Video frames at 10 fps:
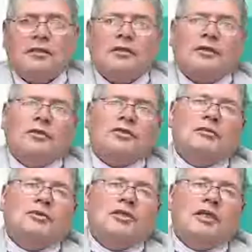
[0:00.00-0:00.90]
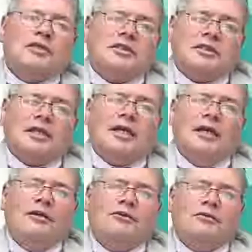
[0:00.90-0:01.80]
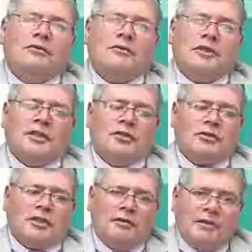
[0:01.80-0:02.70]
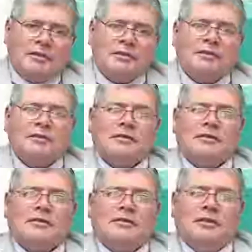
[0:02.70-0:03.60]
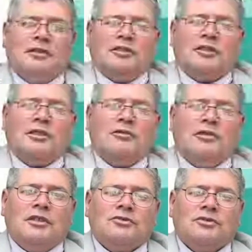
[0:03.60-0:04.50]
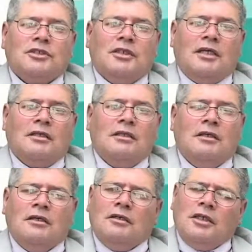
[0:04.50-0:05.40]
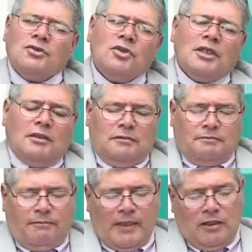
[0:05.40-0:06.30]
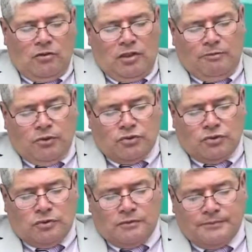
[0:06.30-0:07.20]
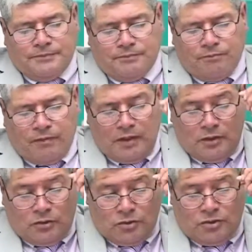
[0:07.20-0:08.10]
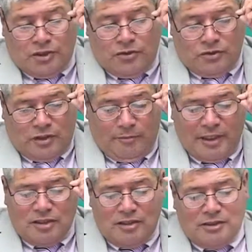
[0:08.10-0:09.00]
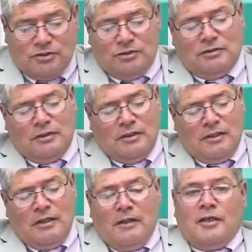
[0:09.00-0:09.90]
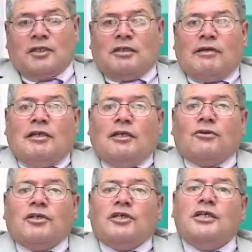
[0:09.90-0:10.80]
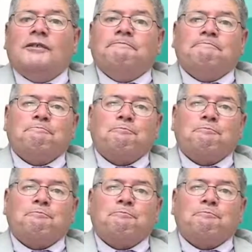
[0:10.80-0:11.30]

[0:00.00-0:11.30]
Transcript: que no se podían acercar a ellos y que ellos estaban desechados de la sociedad. Eso eran los leprosos. Entonces ellos, aparte de eso, estaban lejos de quién?